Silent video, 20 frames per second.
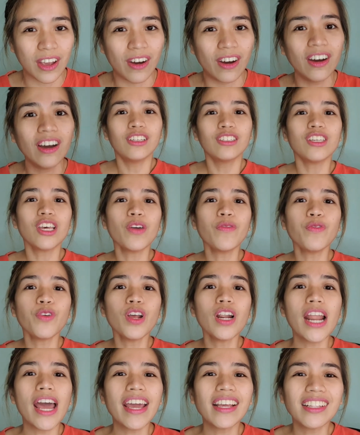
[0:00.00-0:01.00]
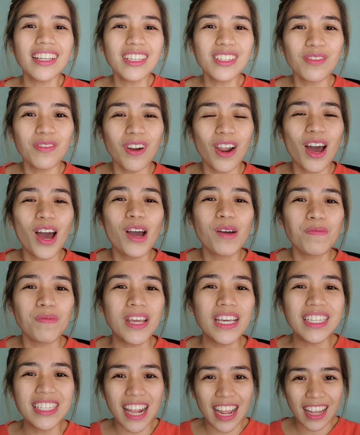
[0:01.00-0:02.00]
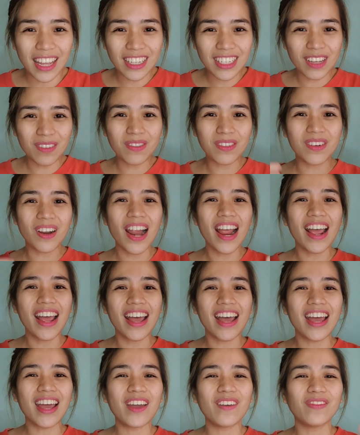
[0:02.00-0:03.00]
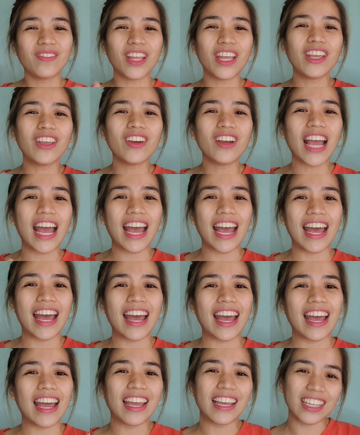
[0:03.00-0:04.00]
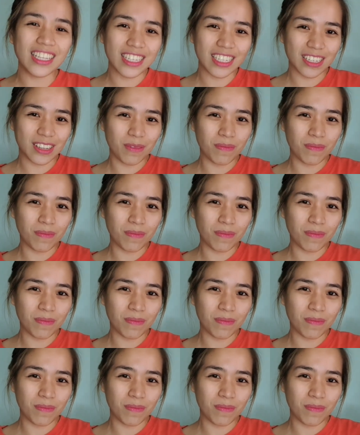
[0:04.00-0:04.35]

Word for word: nyo. So if you like this vlog, please like and subscribe. Thank you guys!